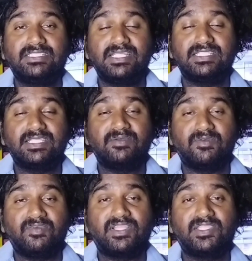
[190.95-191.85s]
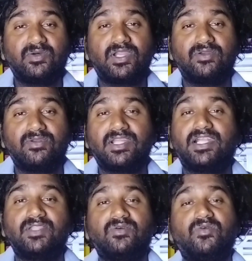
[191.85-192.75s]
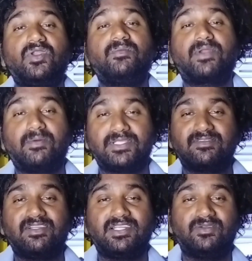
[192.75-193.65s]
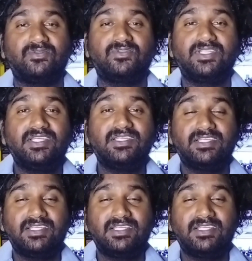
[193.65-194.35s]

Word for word: చేసే వ్యక్తి ఎవరైనా ఉన్నారంటే అది ఓన్లీ ప్రభాస్ వల్లనే అవుతుంది